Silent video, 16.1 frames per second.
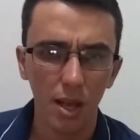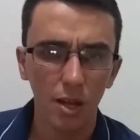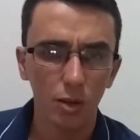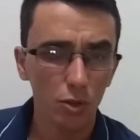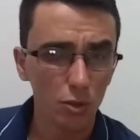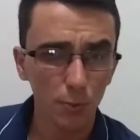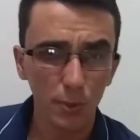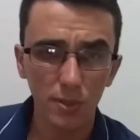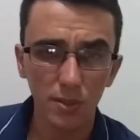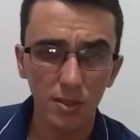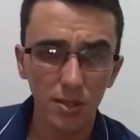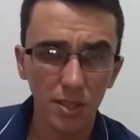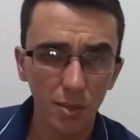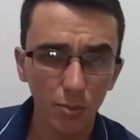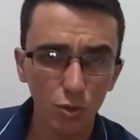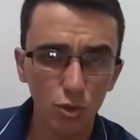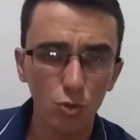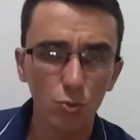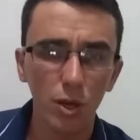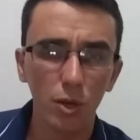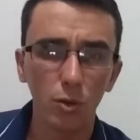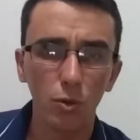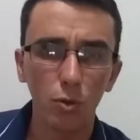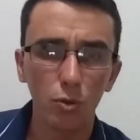Nós precisamos de uma
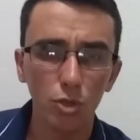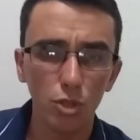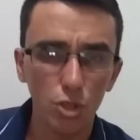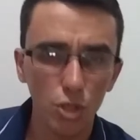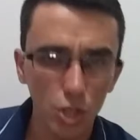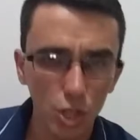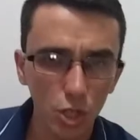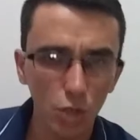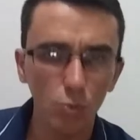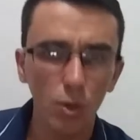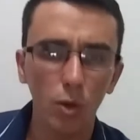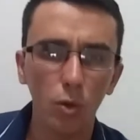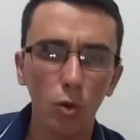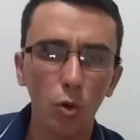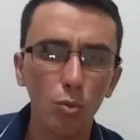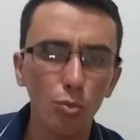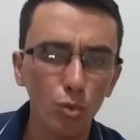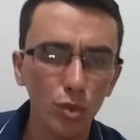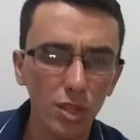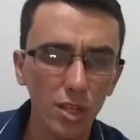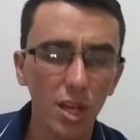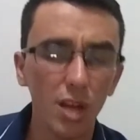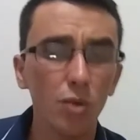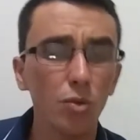contínua
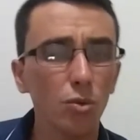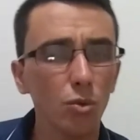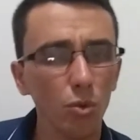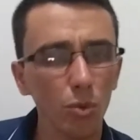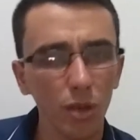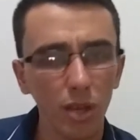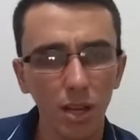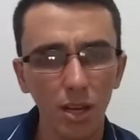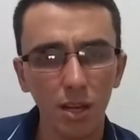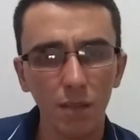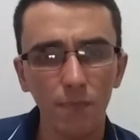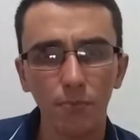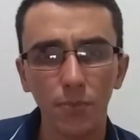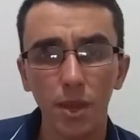comunhão com Ele,